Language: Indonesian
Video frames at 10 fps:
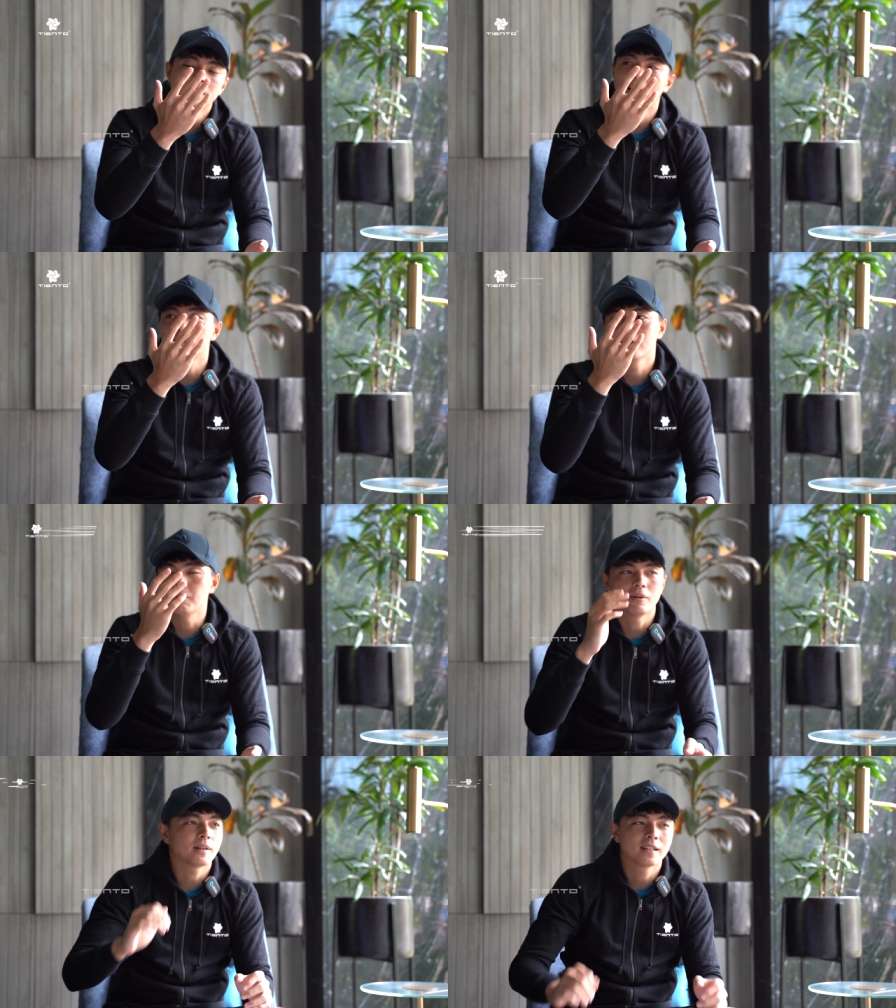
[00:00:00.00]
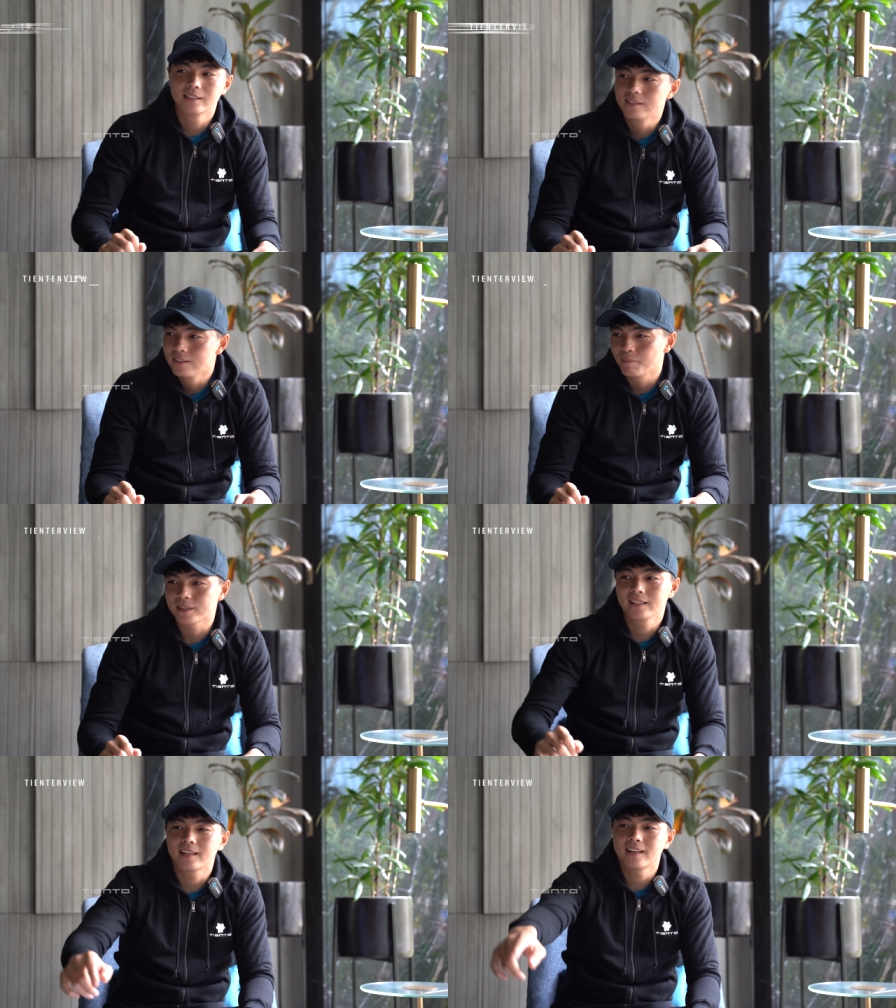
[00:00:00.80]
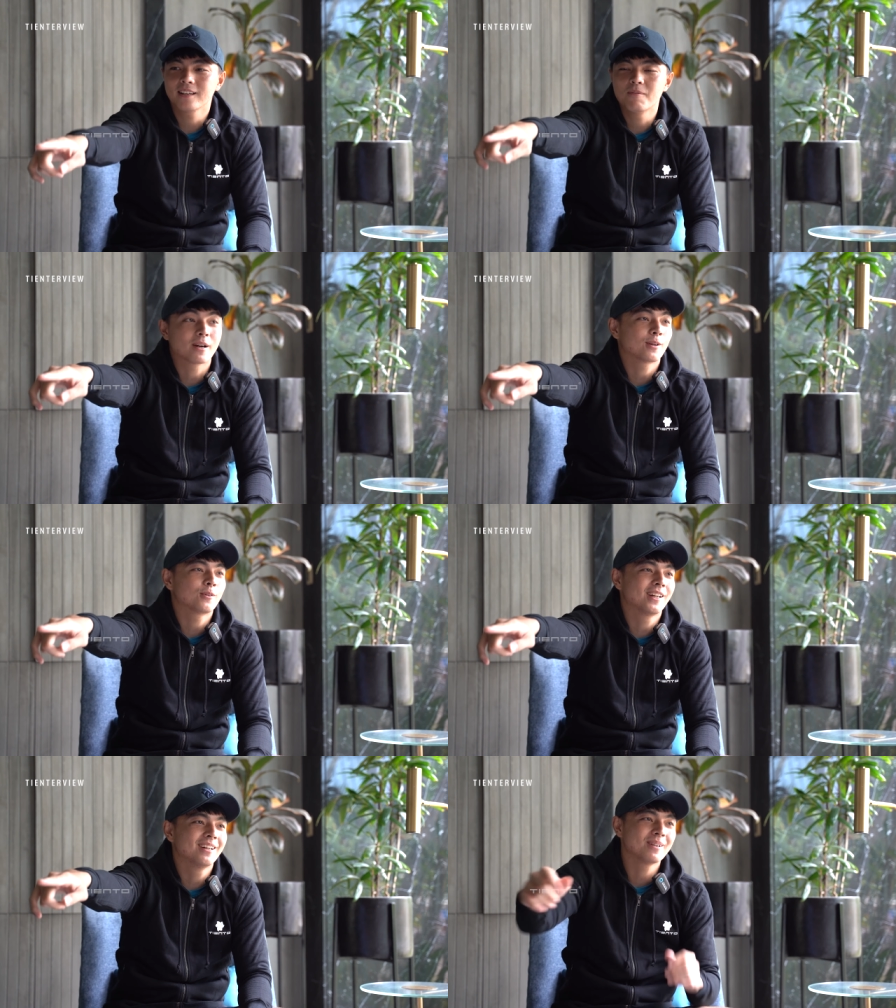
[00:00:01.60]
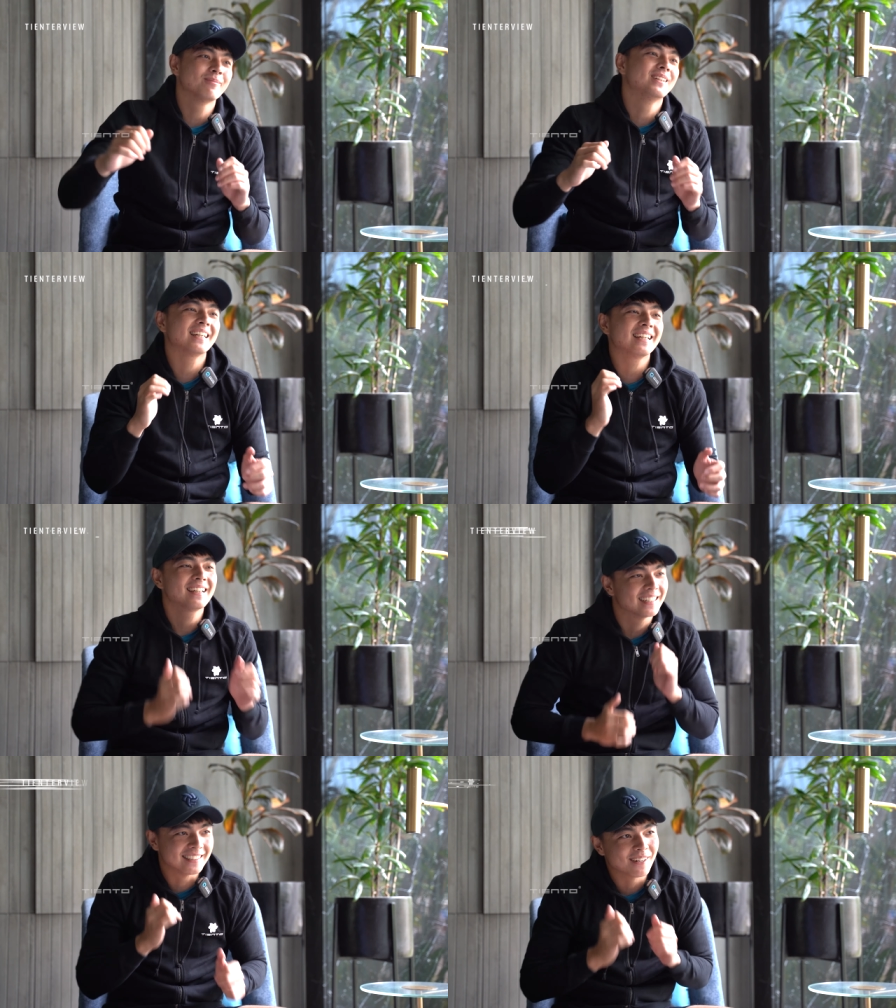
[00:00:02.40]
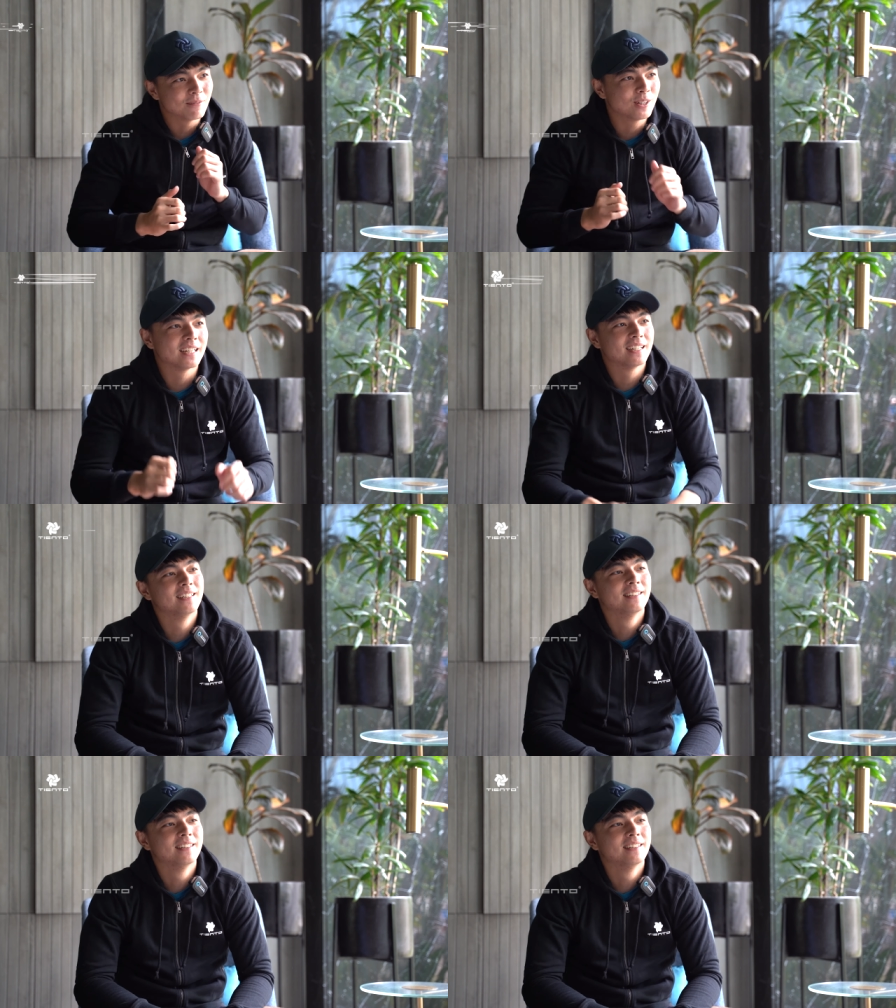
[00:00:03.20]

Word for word: ah nggak apa-apa pas lihat lagi Omar Klok udah depan berdiri kejar bola